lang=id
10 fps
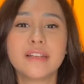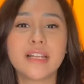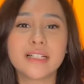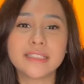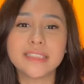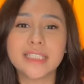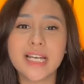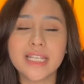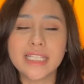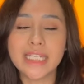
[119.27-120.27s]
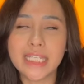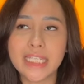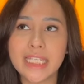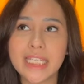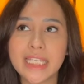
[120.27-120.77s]
Nah ketika
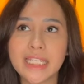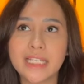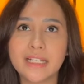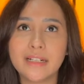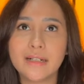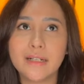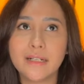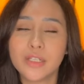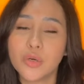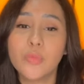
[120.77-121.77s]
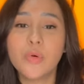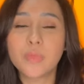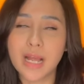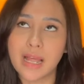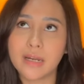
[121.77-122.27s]
ini uh,
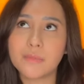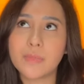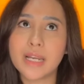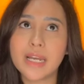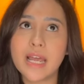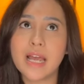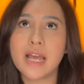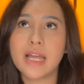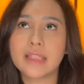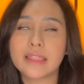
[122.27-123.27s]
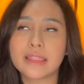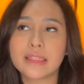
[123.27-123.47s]
diumumkan pada